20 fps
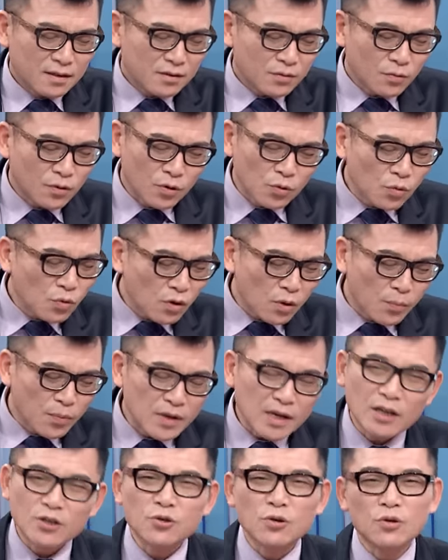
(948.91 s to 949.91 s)
我如果不
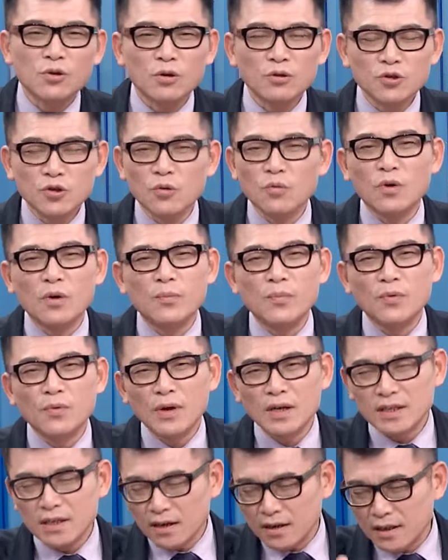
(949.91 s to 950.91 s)
要做动作，我不
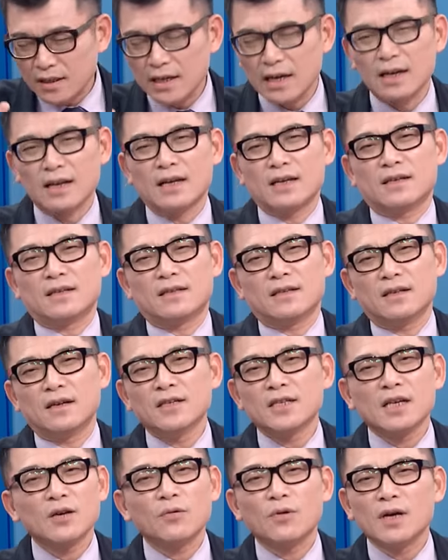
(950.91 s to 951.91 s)
会叫你打来，
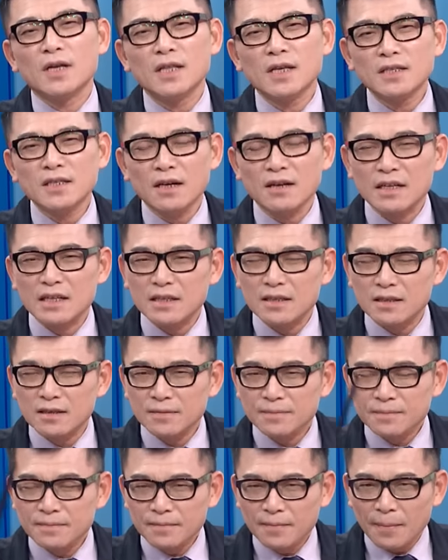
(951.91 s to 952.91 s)
而且我一定叫你
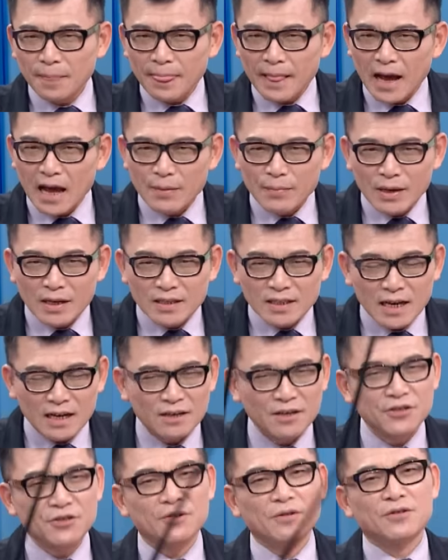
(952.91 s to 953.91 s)
还没涨
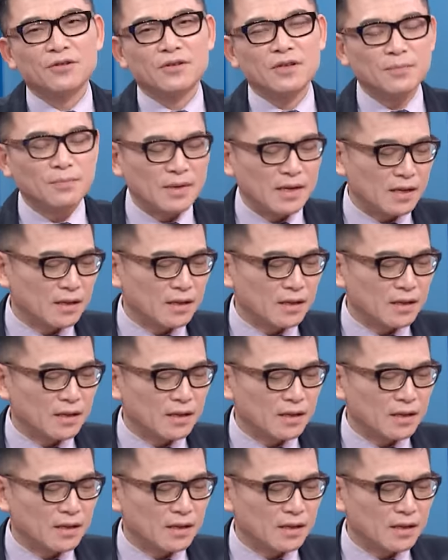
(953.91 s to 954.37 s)
的时候就去